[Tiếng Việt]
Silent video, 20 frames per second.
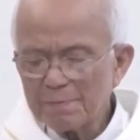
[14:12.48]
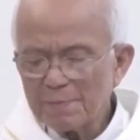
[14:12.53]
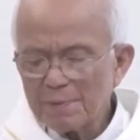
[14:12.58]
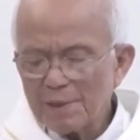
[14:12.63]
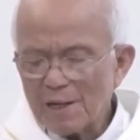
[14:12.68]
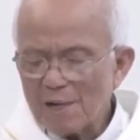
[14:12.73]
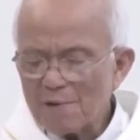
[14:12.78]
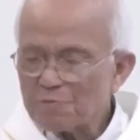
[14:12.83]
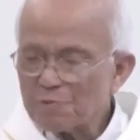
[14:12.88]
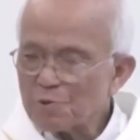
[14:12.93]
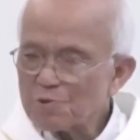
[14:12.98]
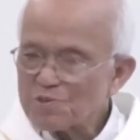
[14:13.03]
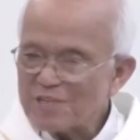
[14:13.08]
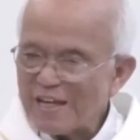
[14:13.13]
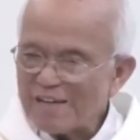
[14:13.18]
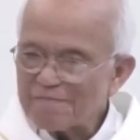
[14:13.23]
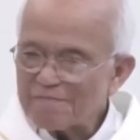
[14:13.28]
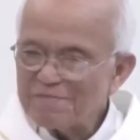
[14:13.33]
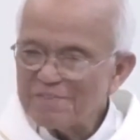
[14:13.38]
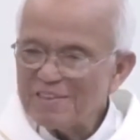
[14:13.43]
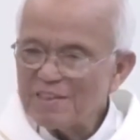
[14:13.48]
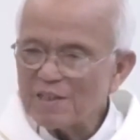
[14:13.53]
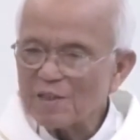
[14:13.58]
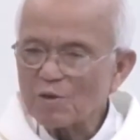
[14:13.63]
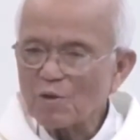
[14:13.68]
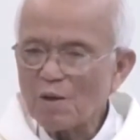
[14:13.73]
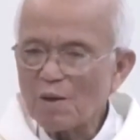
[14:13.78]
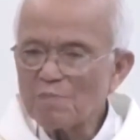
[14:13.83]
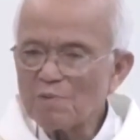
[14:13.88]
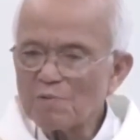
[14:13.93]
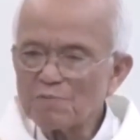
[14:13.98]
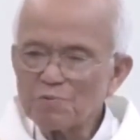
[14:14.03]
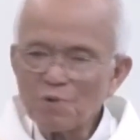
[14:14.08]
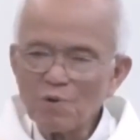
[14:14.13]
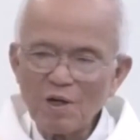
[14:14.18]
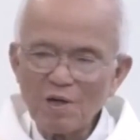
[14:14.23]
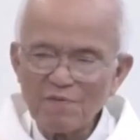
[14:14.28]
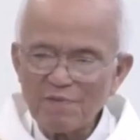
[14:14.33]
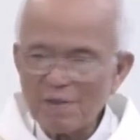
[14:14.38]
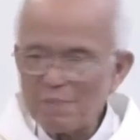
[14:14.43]
à vous servir comme vous
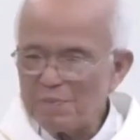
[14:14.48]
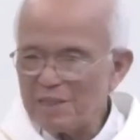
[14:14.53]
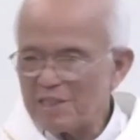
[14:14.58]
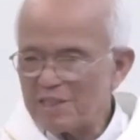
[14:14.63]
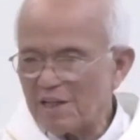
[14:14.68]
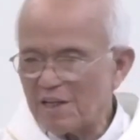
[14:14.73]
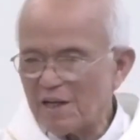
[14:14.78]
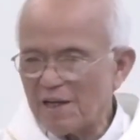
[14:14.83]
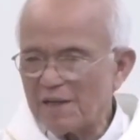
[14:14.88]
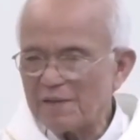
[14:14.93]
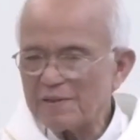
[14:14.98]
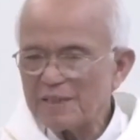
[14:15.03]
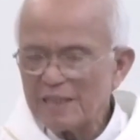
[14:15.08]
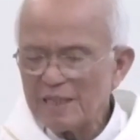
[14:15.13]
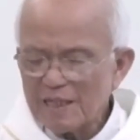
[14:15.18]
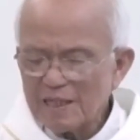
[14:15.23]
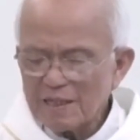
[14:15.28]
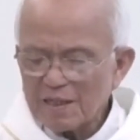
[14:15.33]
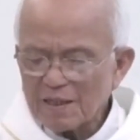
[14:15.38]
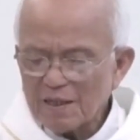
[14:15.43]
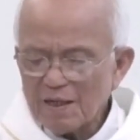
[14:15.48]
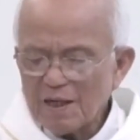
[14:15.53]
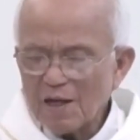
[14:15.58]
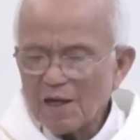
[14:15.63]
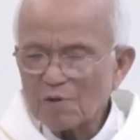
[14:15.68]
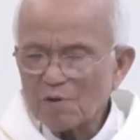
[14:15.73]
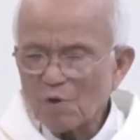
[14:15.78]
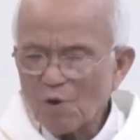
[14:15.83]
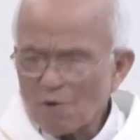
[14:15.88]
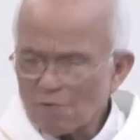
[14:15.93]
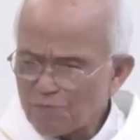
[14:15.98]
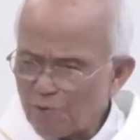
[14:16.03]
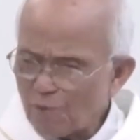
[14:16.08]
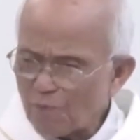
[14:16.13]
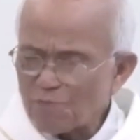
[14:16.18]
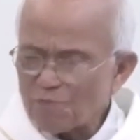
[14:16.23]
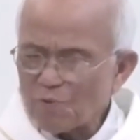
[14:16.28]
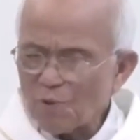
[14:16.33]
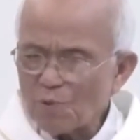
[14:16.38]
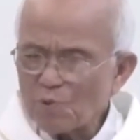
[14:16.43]
le permettez nghĩa là con phục
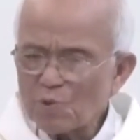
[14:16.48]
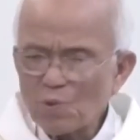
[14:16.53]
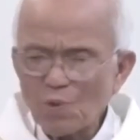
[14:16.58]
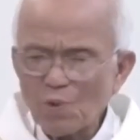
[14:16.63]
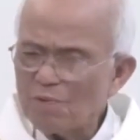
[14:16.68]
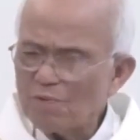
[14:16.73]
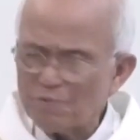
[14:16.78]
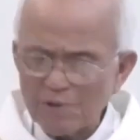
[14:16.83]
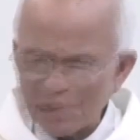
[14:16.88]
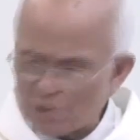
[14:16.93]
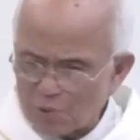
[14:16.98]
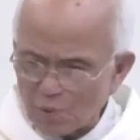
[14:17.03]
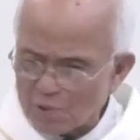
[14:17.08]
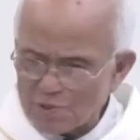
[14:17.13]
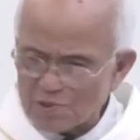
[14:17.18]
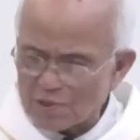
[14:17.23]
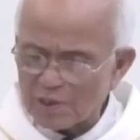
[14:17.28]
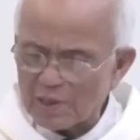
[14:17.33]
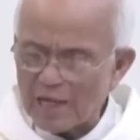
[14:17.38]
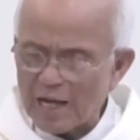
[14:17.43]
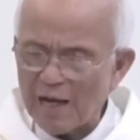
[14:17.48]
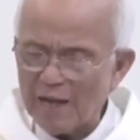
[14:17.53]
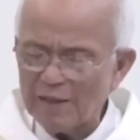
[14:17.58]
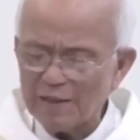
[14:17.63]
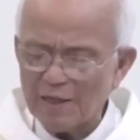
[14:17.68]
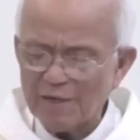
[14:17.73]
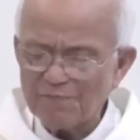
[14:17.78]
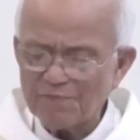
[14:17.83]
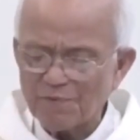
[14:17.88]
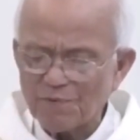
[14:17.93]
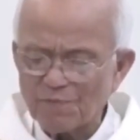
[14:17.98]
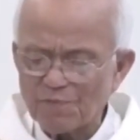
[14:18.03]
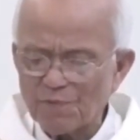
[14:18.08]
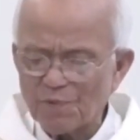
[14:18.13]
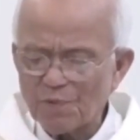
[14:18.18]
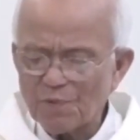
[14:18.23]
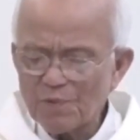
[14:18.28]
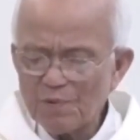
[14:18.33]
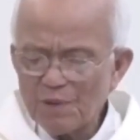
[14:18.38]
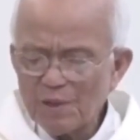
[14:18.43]
vụ Chúa vì Chúa xứng đáng để phục
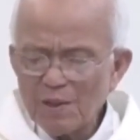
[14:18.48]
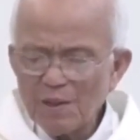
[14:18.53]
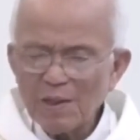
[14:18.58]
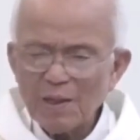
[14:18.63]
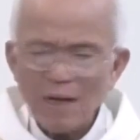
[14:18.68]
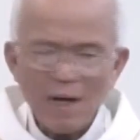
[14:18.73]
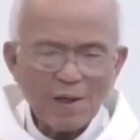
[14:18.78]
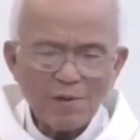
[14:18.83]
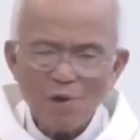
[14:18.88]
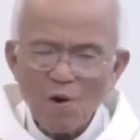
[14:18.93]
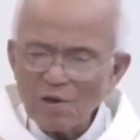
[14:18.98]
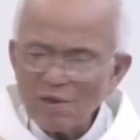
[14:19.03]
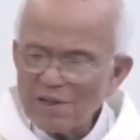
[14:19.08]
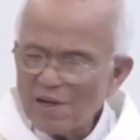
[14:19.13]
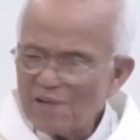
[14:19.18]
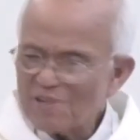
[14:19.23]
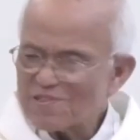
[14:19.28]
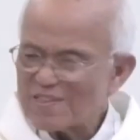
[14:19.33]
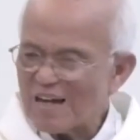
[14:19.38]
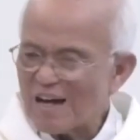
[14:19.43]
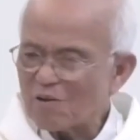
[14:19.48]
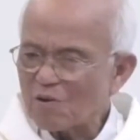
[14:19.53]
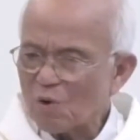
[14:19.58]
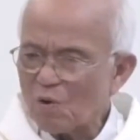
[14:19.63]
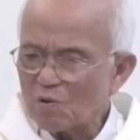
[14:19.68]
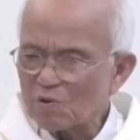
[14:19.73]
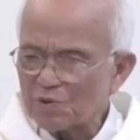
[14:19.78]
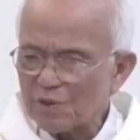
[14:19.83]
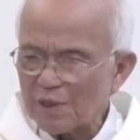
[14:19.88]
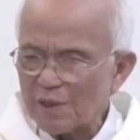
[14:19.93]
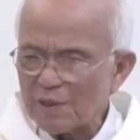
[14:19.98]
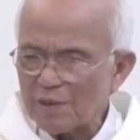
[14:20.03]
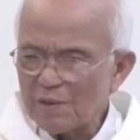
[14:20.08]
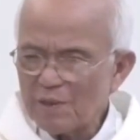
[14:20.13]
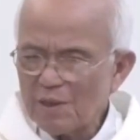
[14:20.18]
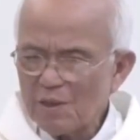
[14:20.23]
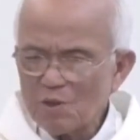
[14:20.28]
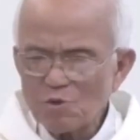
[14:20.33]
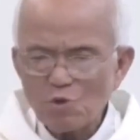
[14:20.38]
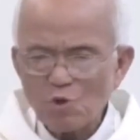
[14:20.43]
vụ à donner sans compter
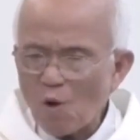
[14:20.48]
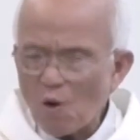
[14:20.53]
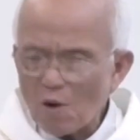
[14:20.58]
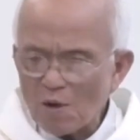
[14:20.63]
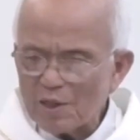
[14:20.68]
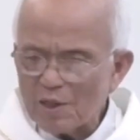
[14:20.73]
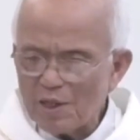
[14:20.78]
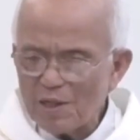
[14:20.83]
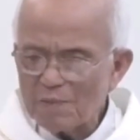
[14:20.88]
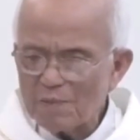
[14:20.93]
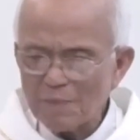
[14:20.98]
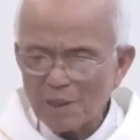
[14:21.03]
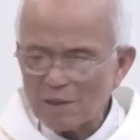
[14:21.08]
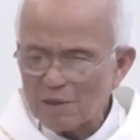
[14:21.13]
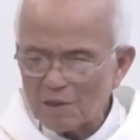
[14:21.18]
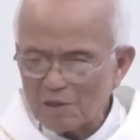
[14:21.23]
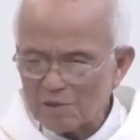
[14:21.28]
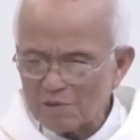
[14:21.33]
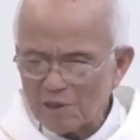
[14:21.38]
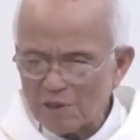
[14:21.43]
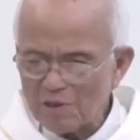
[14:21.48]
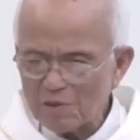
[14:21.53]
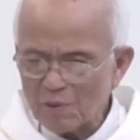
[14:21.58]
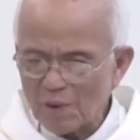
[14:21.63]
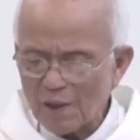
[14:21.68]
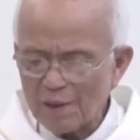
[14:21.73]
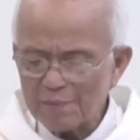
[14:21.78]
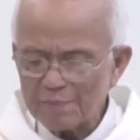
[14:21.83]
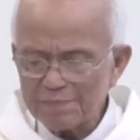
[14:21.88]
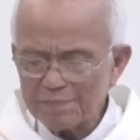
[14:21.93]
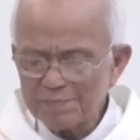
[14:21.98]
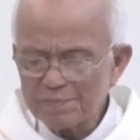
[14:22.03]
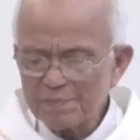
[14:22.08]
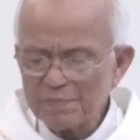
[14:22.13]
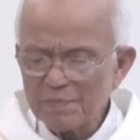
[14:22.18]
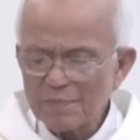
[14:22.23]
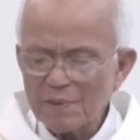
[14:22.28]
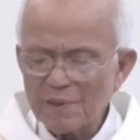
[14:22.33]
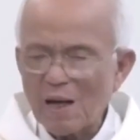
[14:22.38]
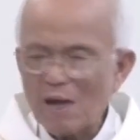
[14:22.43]
cho đi mà đừng tính toán
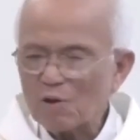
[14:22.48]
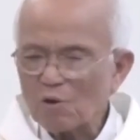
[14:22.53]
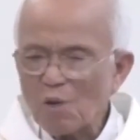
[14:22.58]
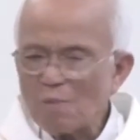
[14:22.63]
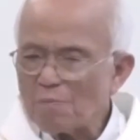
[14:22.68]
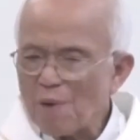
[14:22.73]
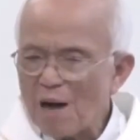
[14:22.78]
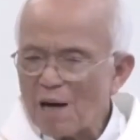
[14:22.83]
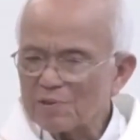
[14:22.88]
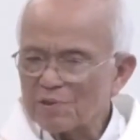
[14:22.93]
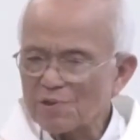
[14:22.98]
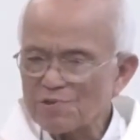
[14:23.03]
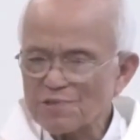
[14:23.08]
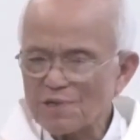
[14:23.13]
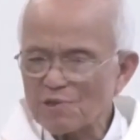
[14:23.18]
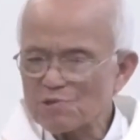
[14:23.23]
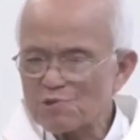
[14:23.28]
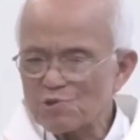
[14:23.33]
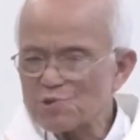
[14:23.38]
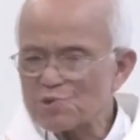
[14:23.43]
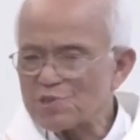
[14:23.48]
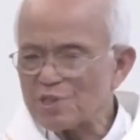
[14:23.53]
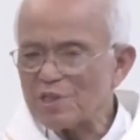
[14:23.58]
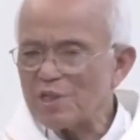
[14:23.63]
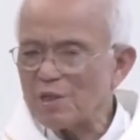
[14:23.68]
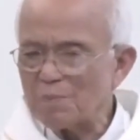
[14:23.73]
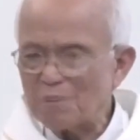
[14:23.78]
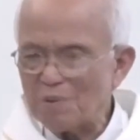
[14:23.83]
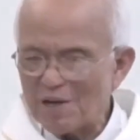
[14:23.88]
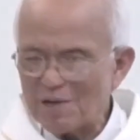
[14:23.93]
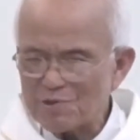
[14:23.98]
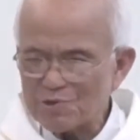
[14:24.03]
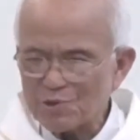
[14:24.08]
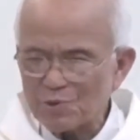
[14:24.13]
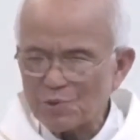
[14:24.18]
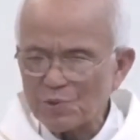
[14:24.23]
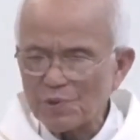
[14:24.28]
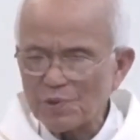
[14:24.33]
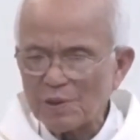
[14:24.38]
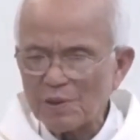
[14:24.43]
à combattre sans souci de
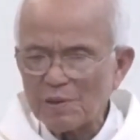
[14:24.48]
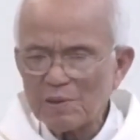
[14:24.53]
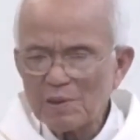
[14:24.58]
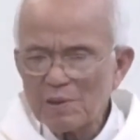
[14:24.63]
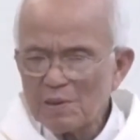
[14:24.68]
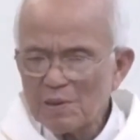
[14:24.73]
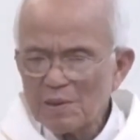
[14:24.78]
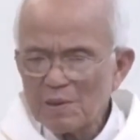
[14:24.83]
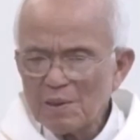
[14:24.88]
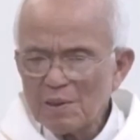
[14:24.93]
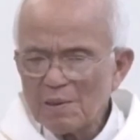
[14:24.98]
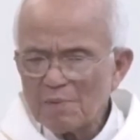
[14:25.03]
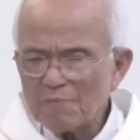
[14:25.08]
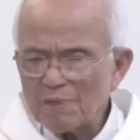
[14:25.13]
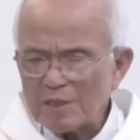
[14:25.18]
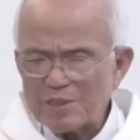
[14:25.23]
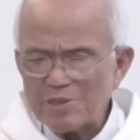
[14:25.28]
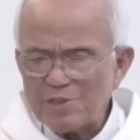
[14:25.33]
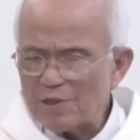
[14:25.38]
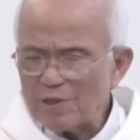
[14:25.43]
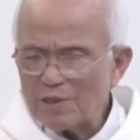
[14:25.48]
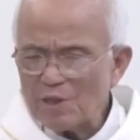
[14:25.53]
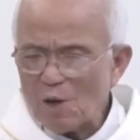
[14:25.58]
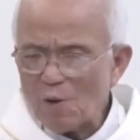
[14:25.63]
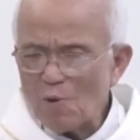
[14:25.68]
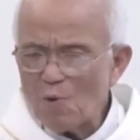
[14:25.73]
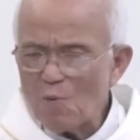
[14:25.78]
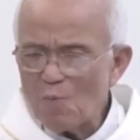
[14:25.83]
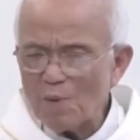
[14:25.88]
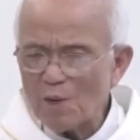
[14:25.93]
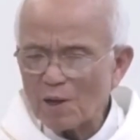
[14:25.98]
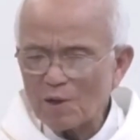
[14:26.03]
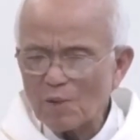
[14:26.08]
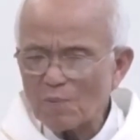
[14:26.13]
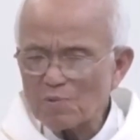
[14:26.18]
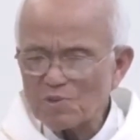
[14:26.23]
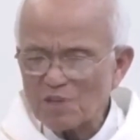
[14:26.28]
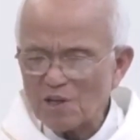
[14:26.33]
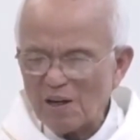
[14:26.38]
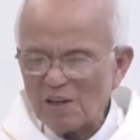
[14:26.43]
blessure và chiến đấu mà không
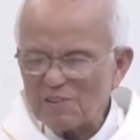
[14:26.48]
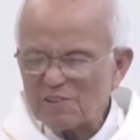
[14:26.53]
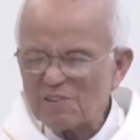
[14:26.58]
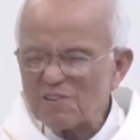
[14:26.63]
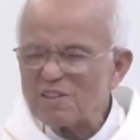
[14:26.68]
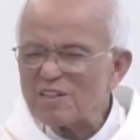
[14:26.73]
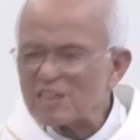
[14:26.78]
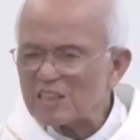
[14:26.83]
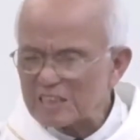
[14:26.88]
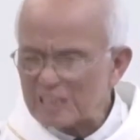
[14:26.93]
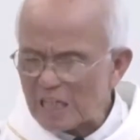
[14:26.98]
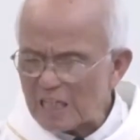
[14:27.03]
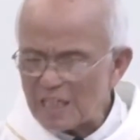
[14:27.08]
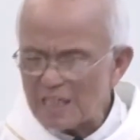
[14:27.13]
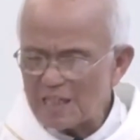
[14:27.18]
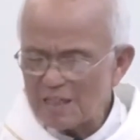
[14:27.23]
sợ thương tích